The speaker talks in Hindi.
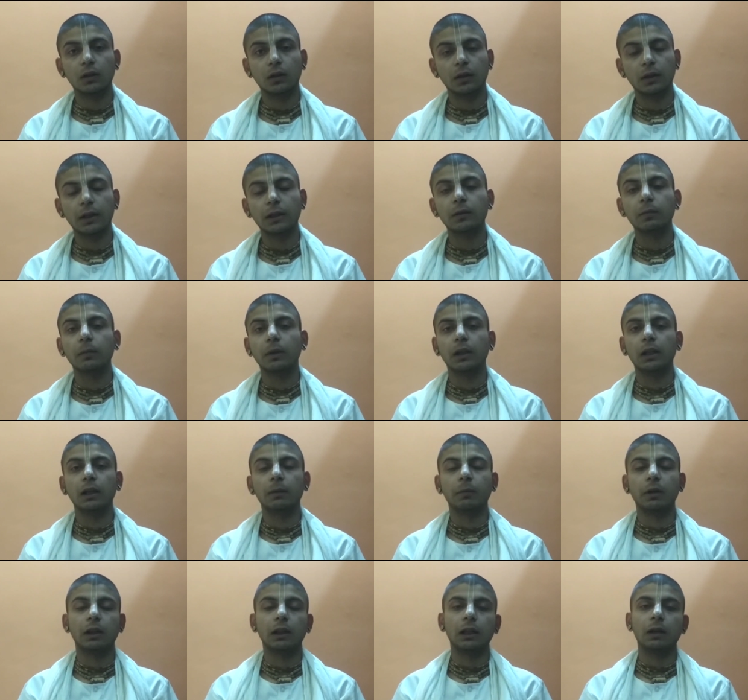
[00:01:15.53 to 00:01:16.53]
रस मिले
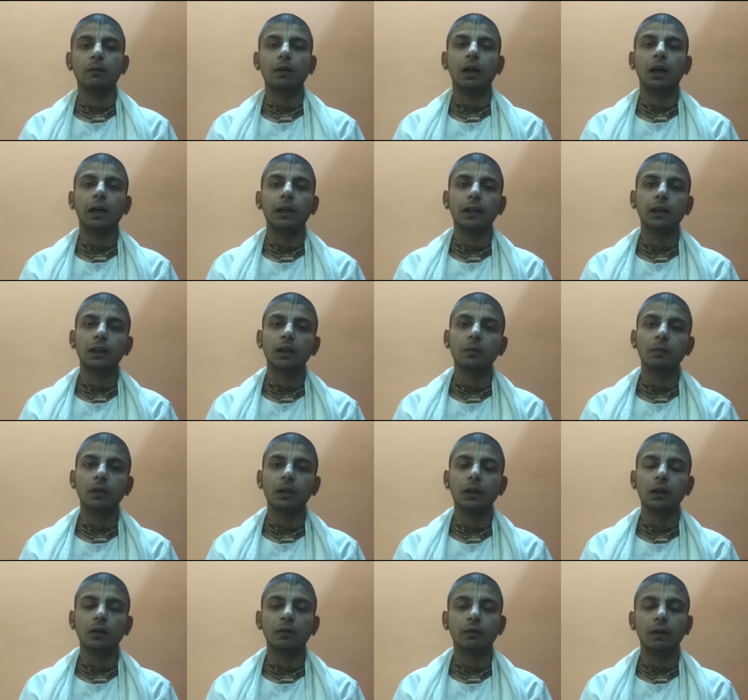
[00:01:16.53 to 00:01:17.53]
मतलब आनंद
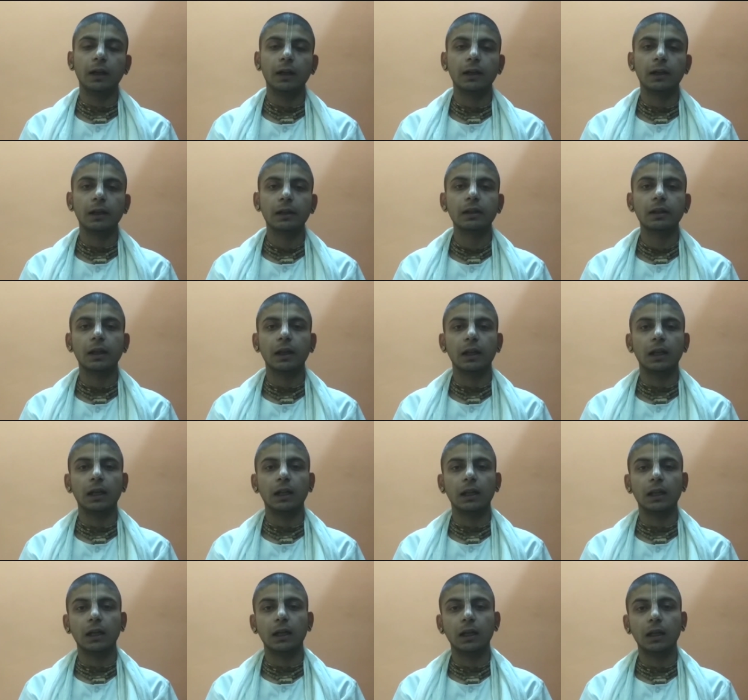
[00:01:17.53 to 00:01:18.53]
मिले वह रस
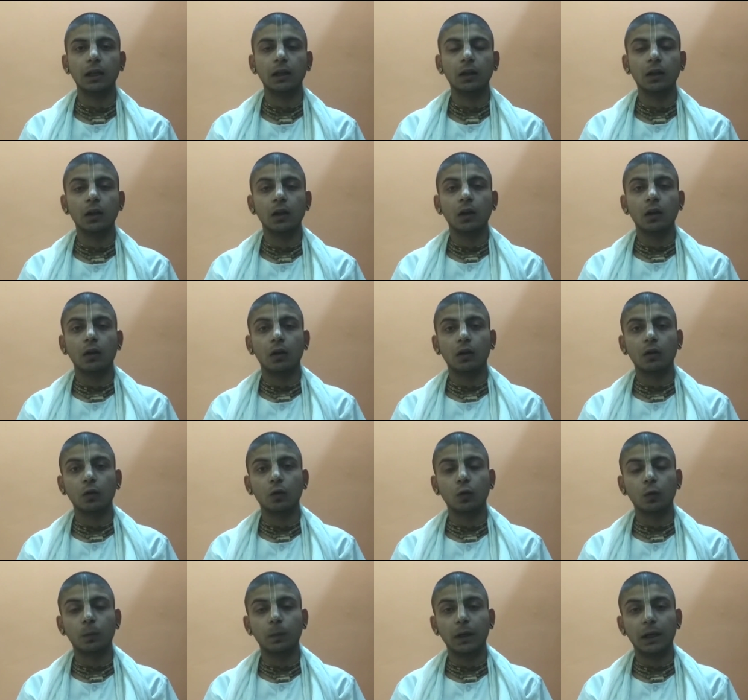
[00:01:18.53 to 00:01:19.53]
कहलाता है और
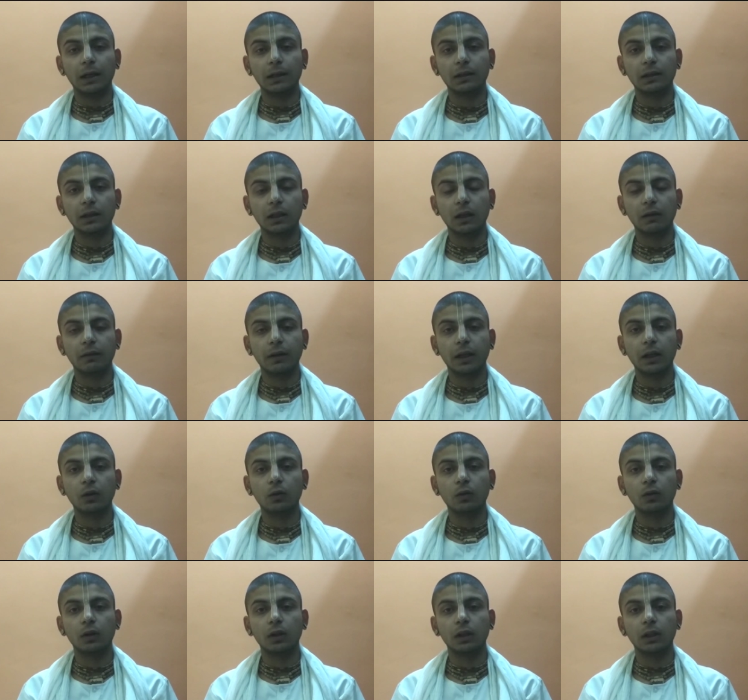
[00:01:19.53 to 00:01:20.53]
उपासना वह
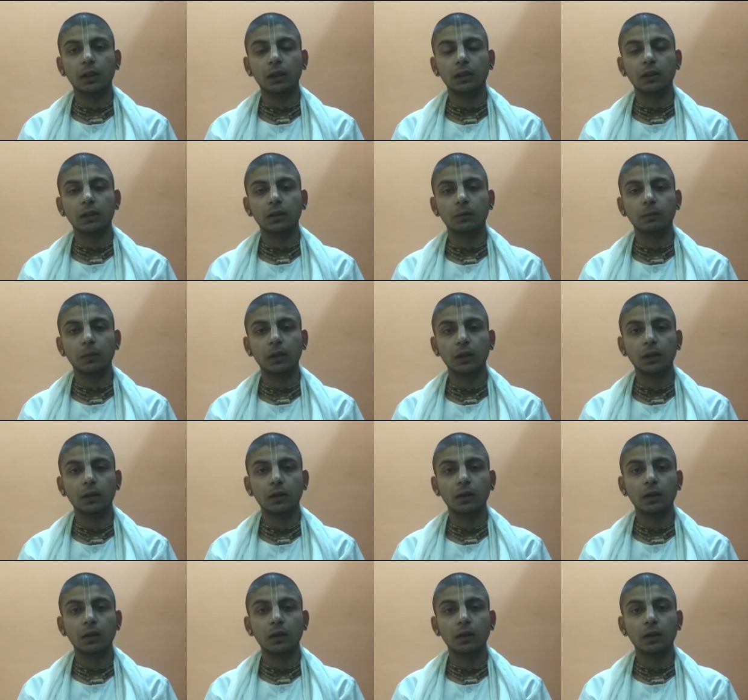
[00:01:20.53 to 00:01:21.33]
होती है जिसमें